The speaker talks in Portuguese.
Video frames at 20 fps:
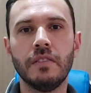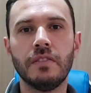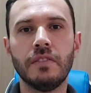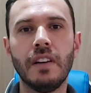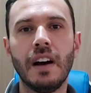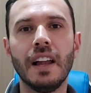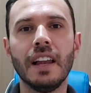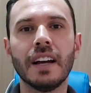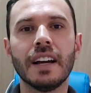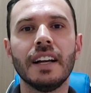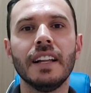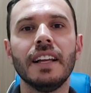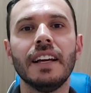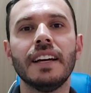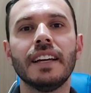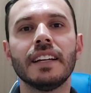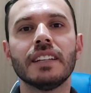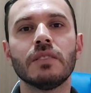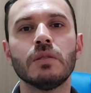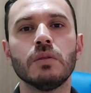Fala
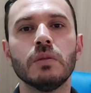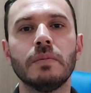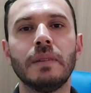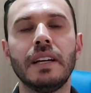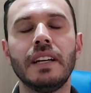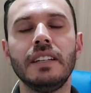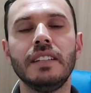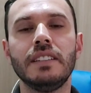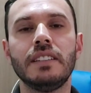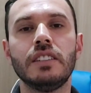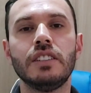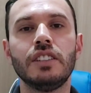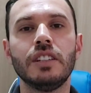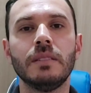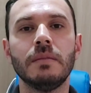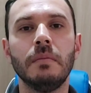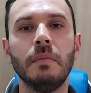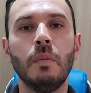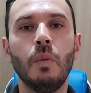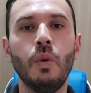galera, tudo bem?
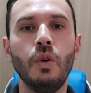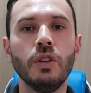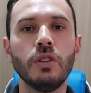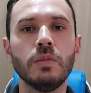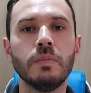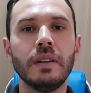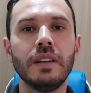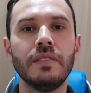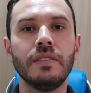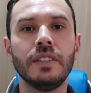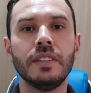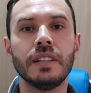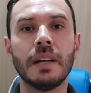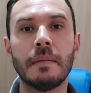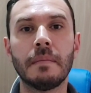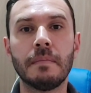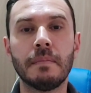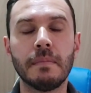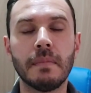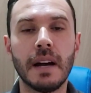Seja muito bem-vindo
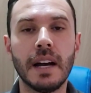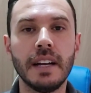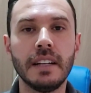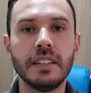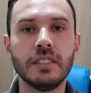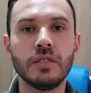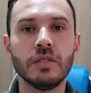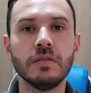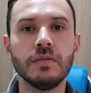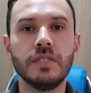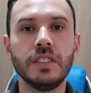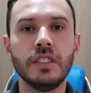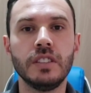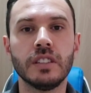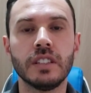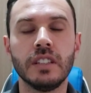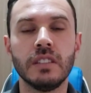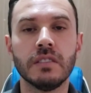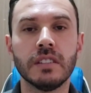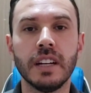a mais um vídeo
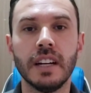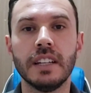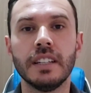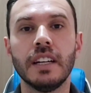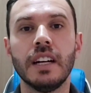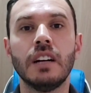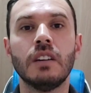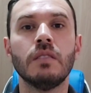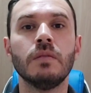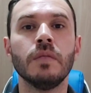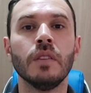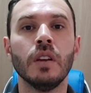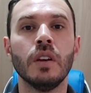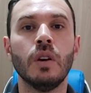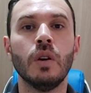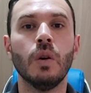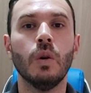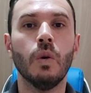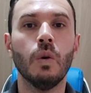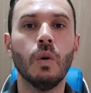aqui no canal.
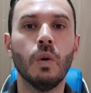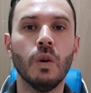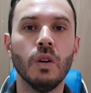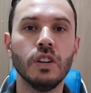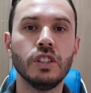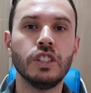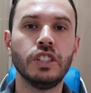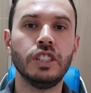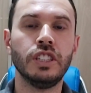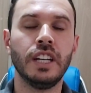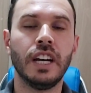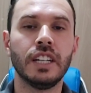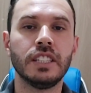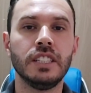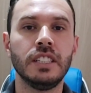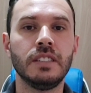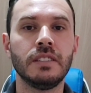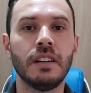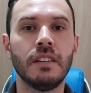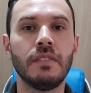Hoje a
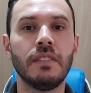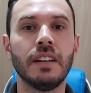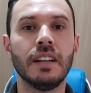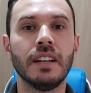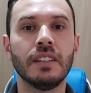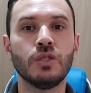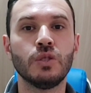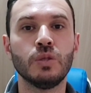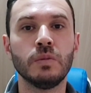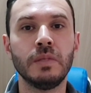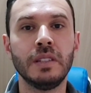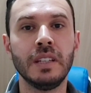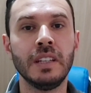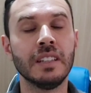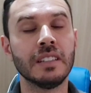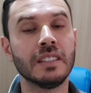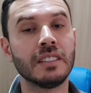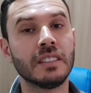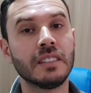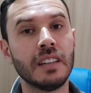gente vai falar
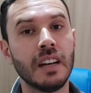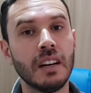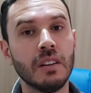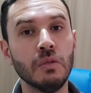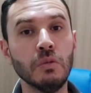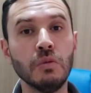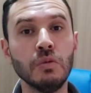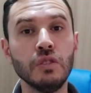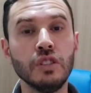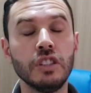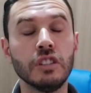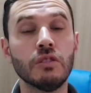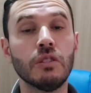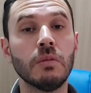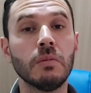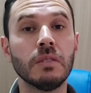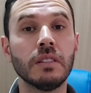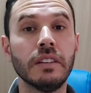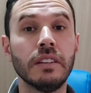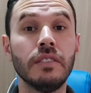sobre saúde
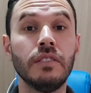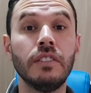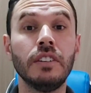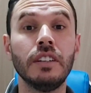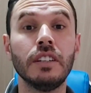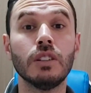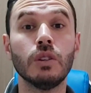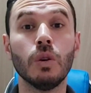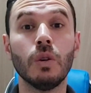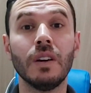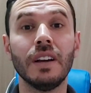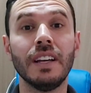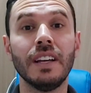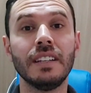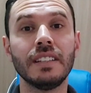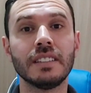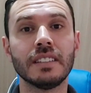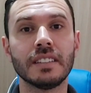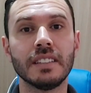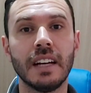como dever do
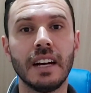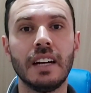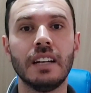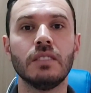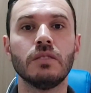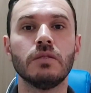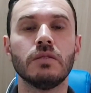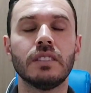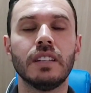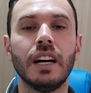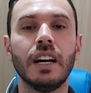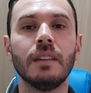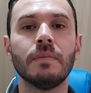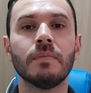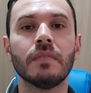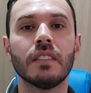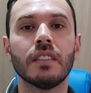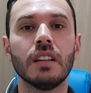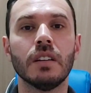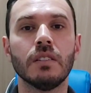Estado,
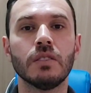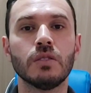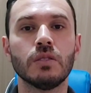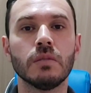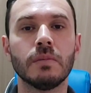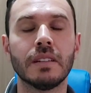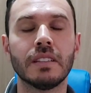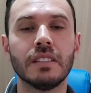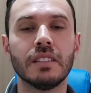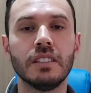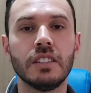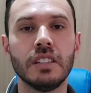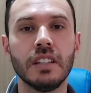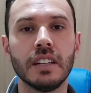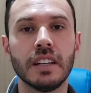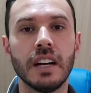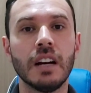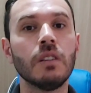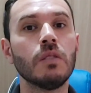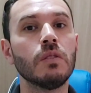tá? Então, um assunto bastante
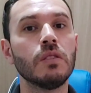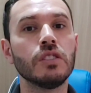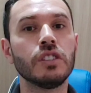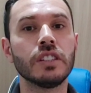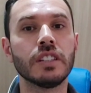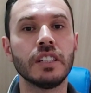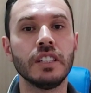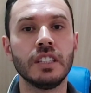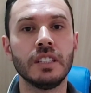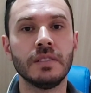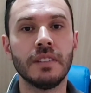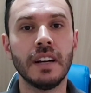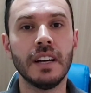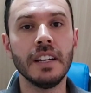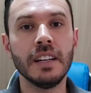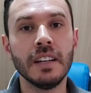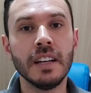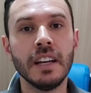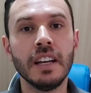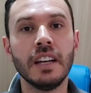legal hoje que a gente
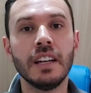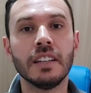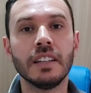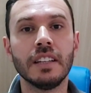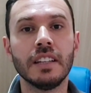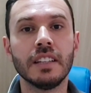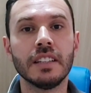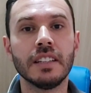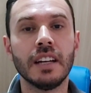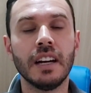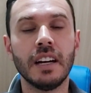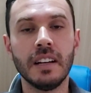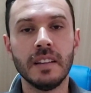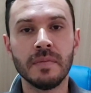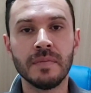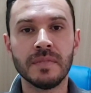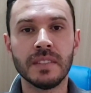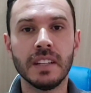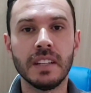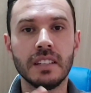vai
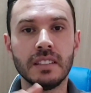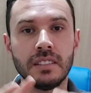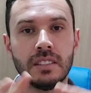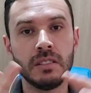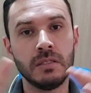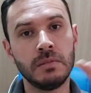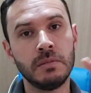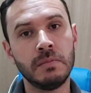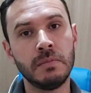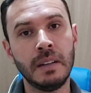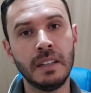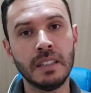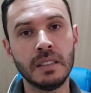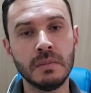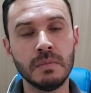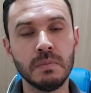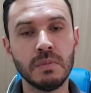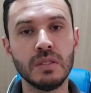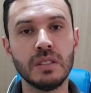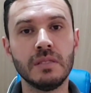tentar trazer o
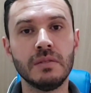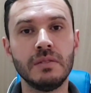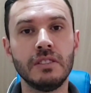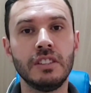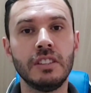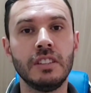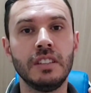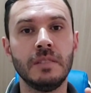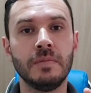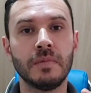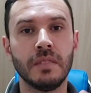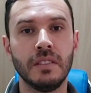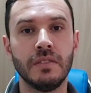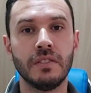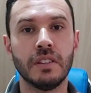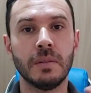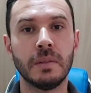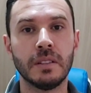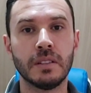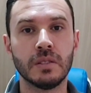máximo possível de
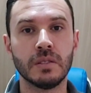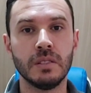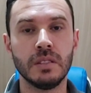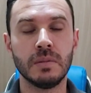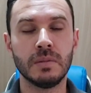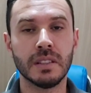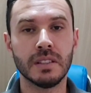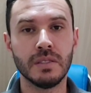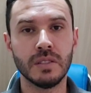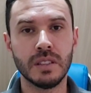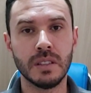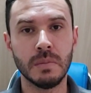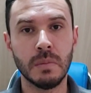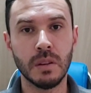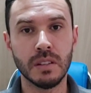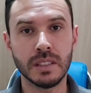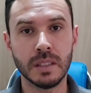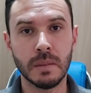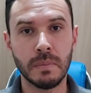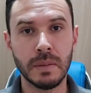informações para que você
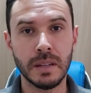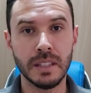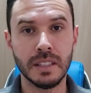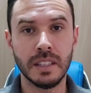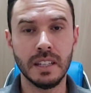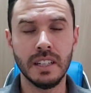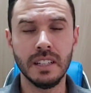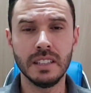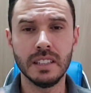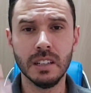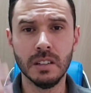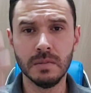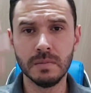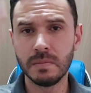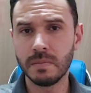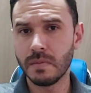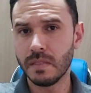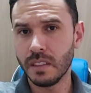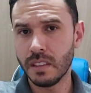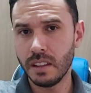possa aprender. Então,
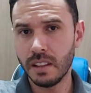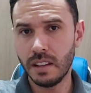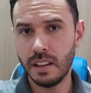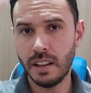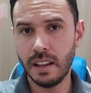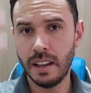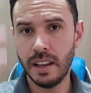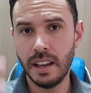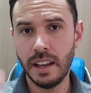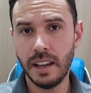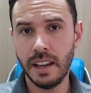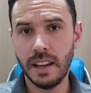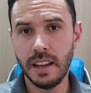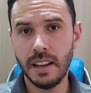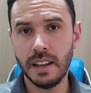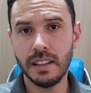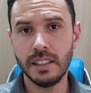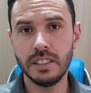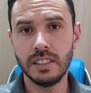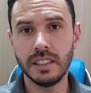
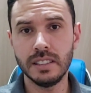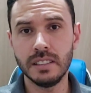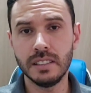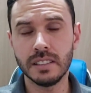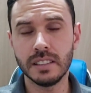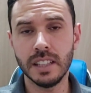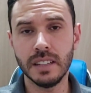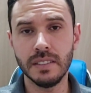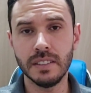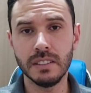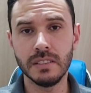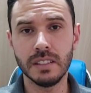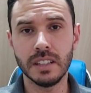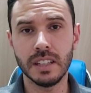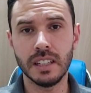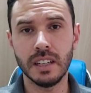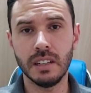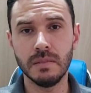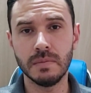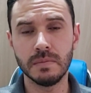é, já se inscreva aqui no
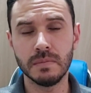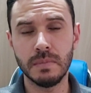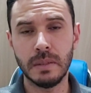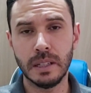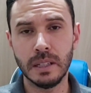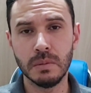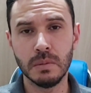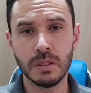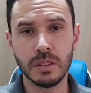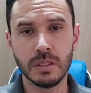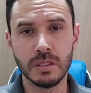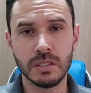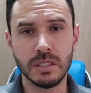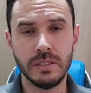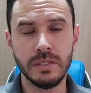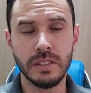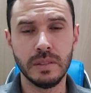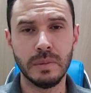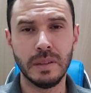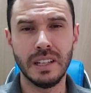canal, aperta o
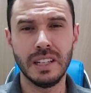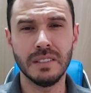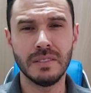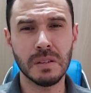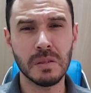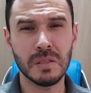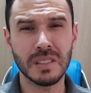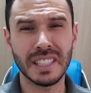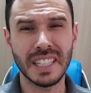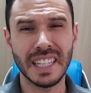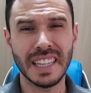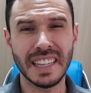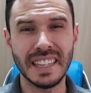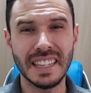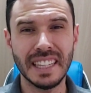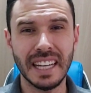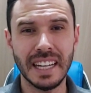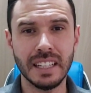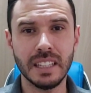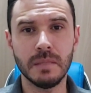botãozinho vermelho, não vai custar
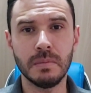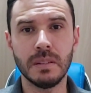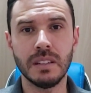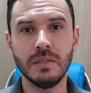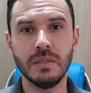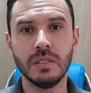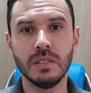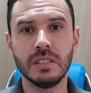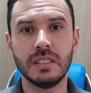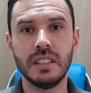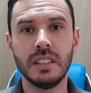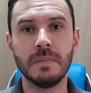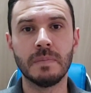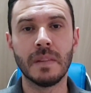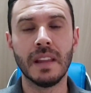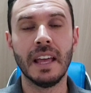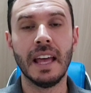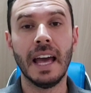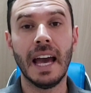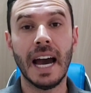nada para você,
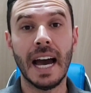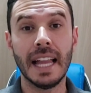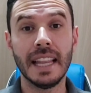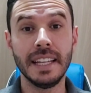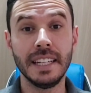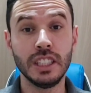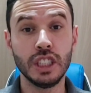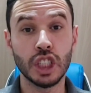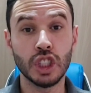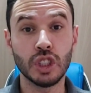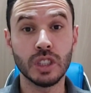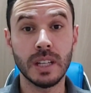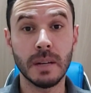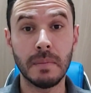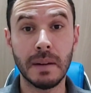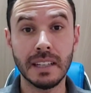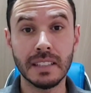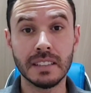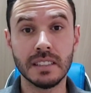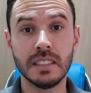além de ajudar
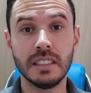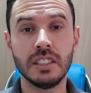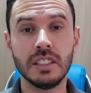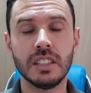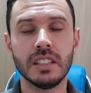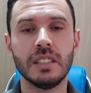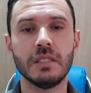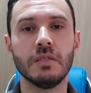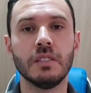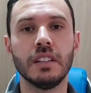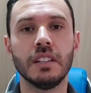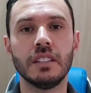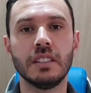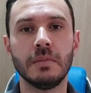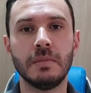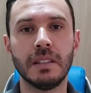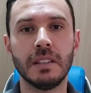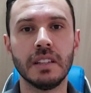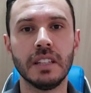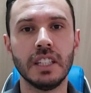bastante aqui no
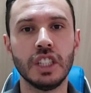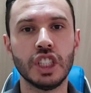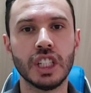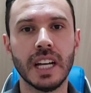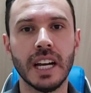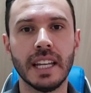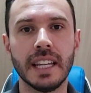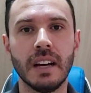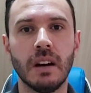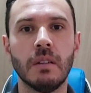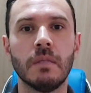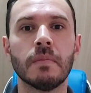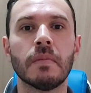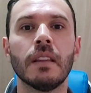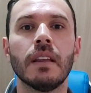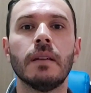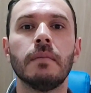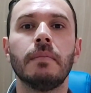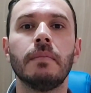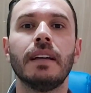crescimento deste canal,
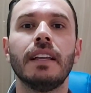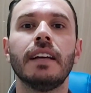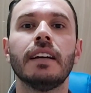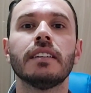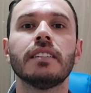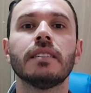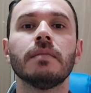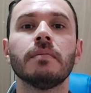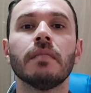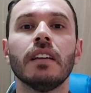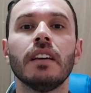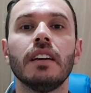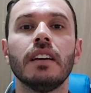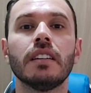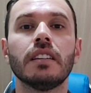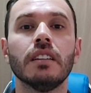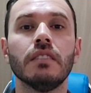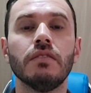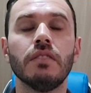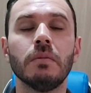beleza?
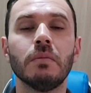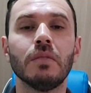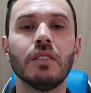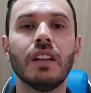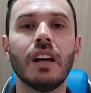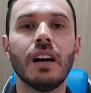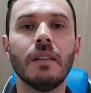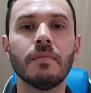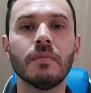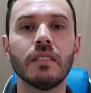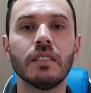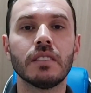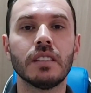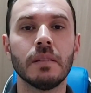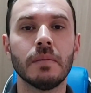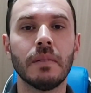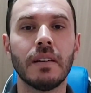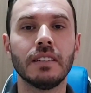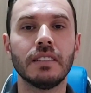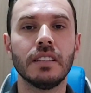Então vamos lá,
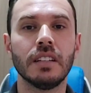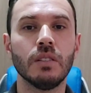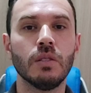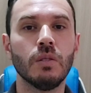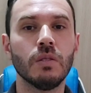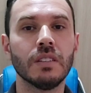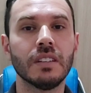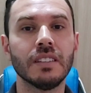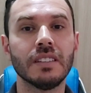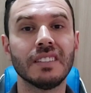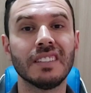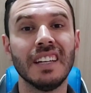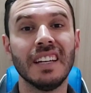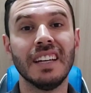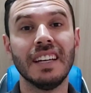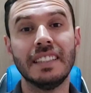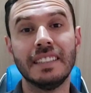sem mais delongas.